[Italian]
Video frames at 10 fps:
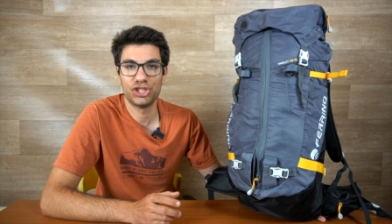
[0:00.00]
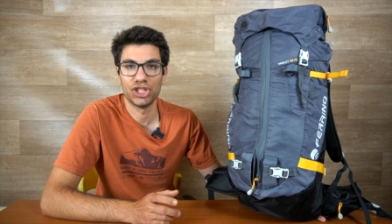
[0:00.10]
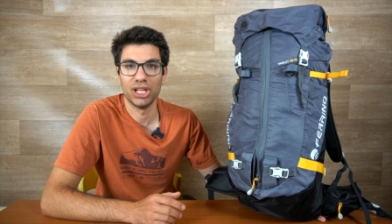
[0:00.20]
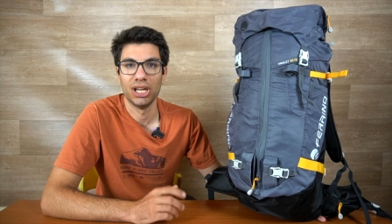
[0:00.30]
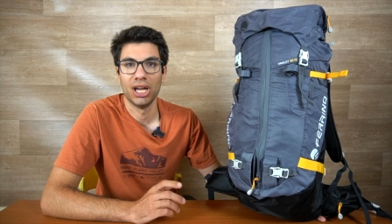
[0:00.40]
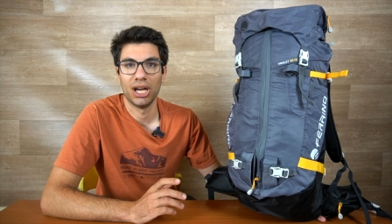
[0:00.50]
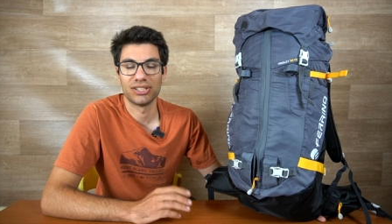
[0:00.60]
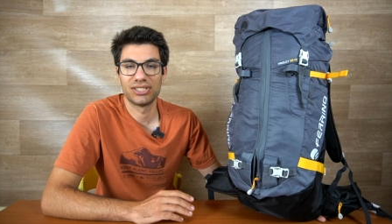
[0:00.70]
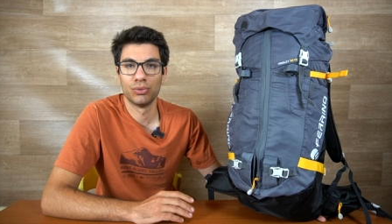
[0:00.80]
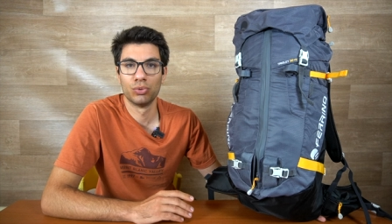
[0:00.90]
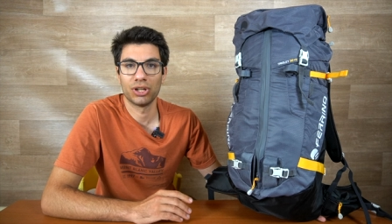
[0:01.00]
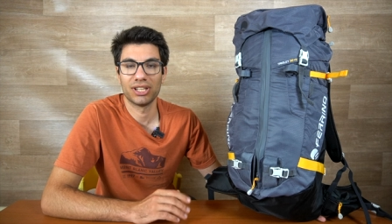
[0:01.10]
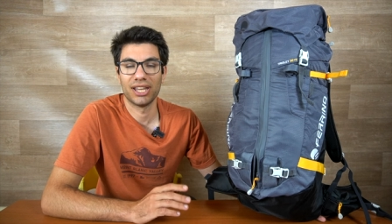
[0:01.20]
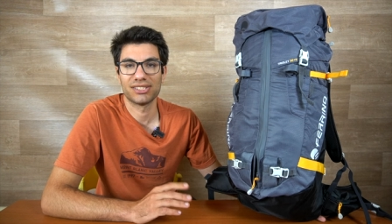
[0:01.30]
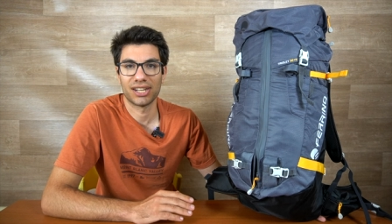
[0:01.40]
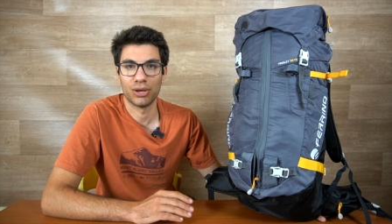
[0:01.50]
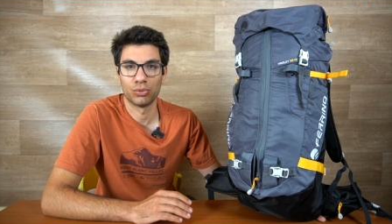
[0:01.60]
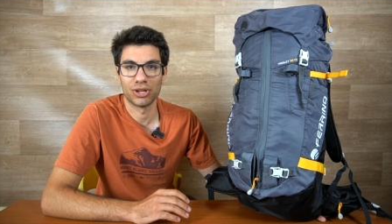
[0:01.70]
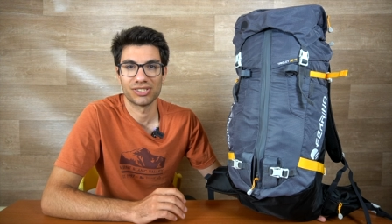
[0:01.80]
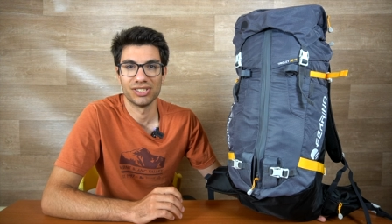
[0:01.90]
sci, eh, uno a destra e
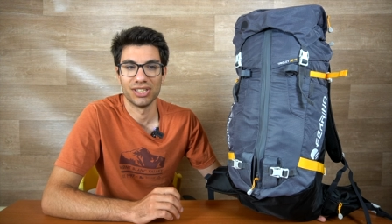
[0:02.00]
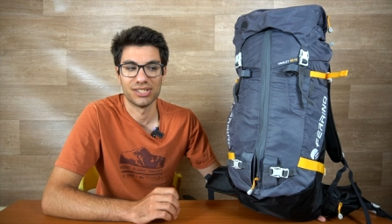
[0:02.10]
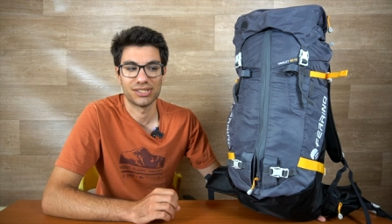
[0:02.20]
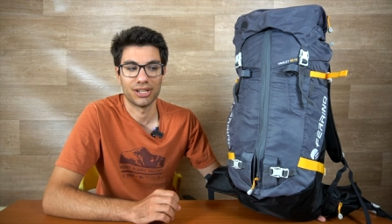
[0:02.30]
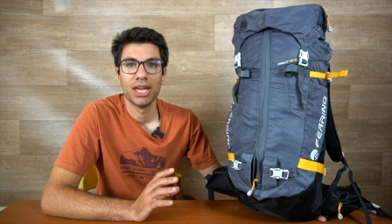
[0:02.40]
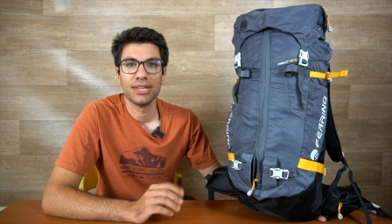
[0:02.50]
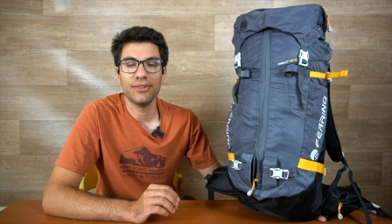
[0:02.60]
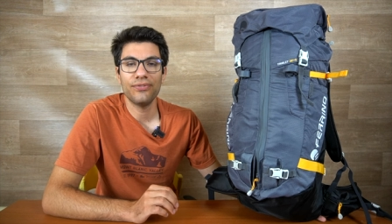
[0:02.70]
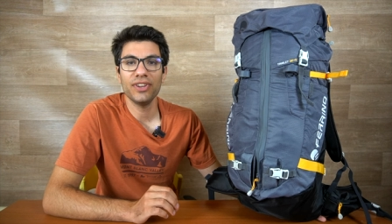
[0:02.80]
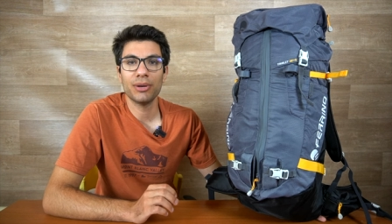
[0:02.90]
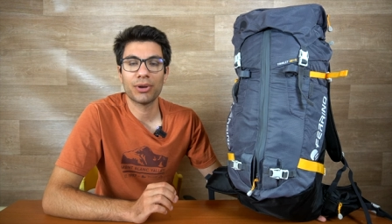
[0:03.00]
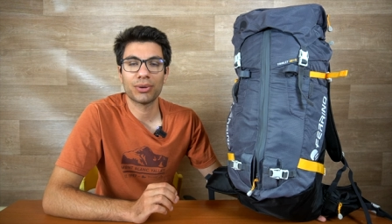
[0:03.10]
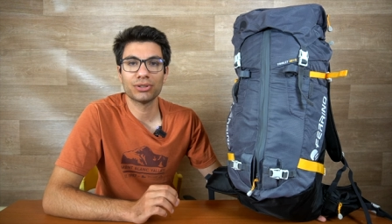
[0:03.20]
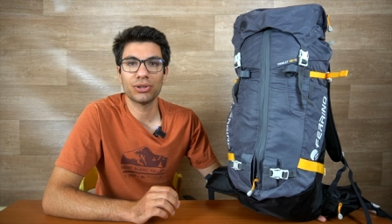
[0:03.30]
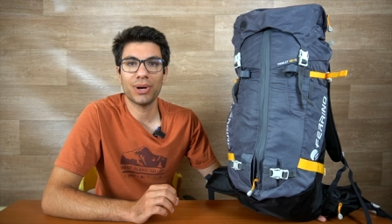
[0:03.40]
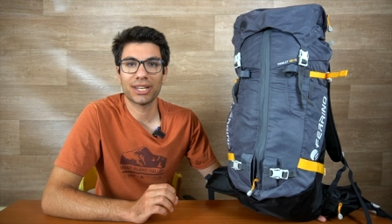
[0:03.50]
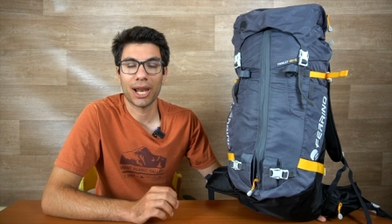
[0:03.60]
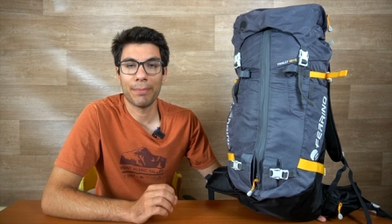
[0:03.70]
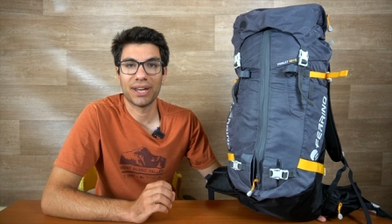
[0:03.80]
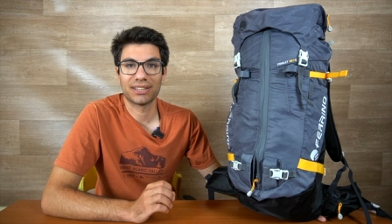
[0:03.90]
uno a sinistra. Infine per quanto riguarda
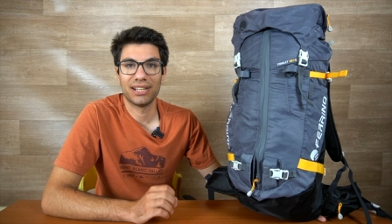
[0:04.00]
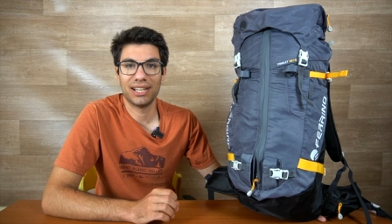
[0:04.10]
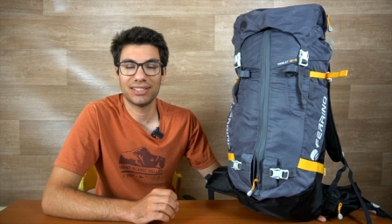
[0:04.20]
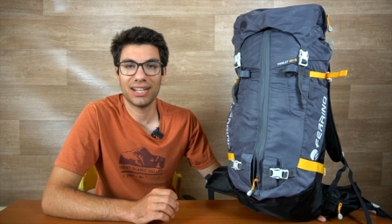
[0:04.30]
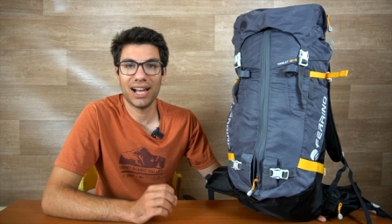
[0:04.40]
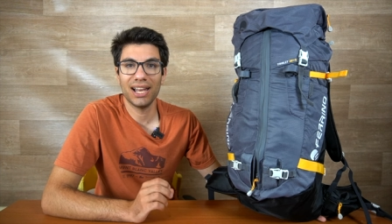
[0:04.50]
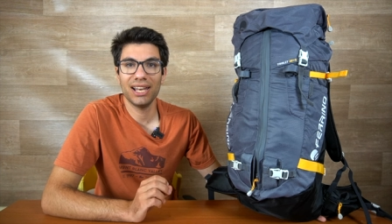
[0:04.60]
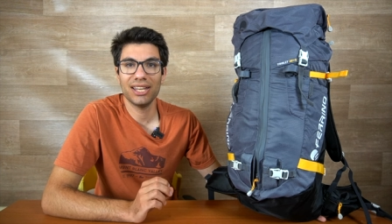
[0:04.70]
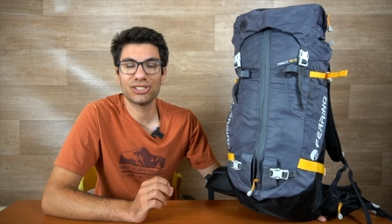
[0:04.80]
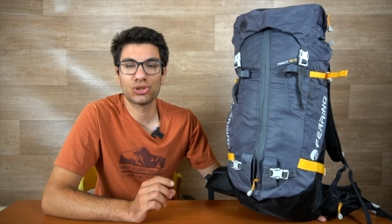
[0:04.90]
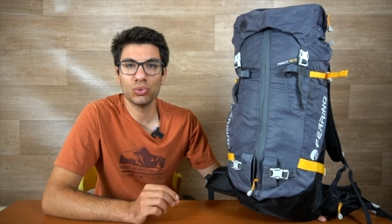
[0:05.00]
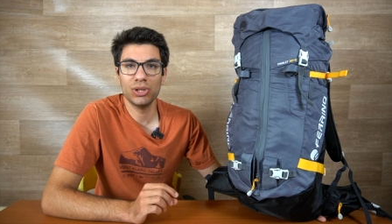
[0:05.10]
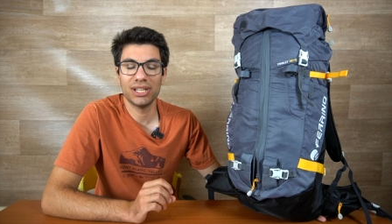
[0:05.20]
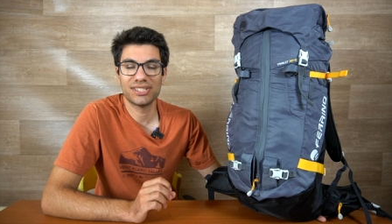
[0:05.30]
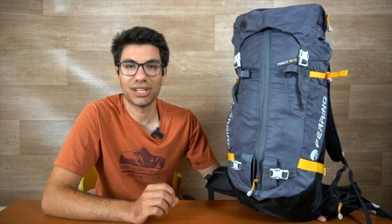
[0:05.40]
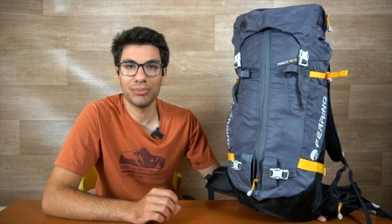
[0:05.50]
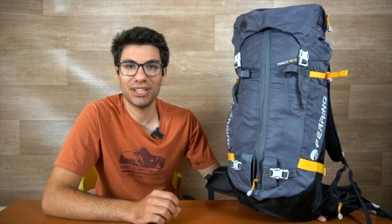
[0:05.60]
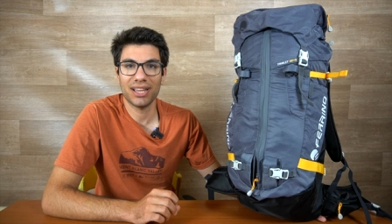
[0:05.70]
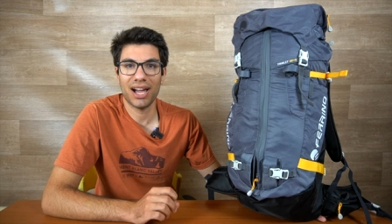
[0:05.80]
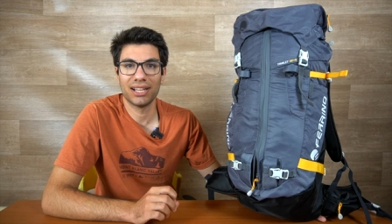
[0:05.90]
la parte laterale,
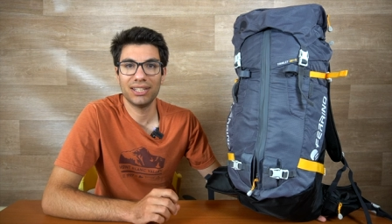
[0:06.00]
sull'estremità